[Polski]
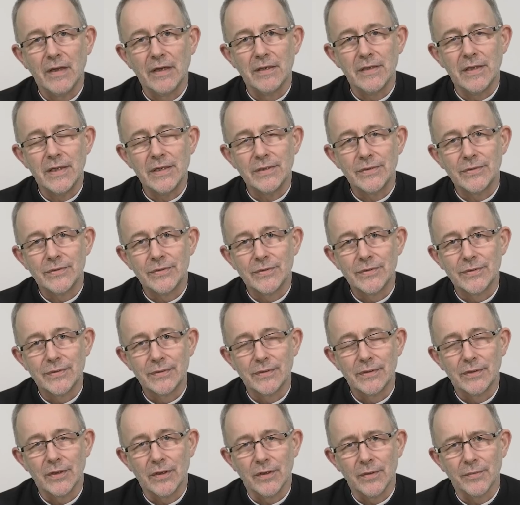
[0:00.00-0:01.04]

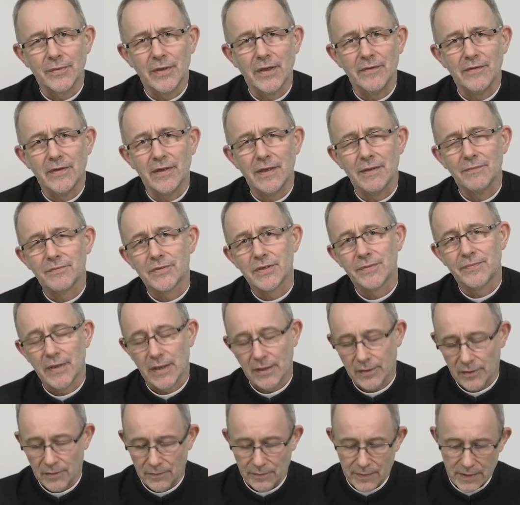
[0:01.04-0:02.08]
Jezus, objawia nam
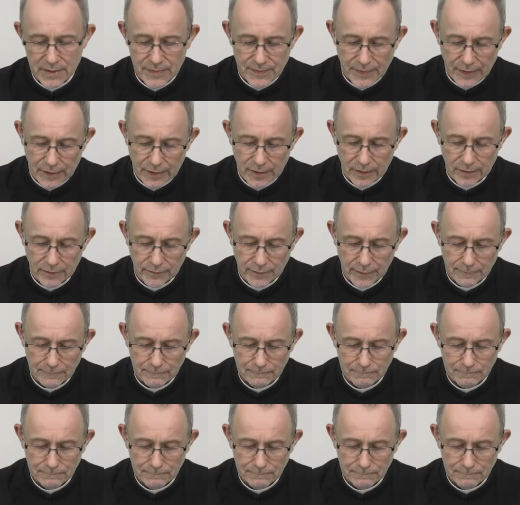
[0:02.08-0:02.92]
przepiękną perspektywę.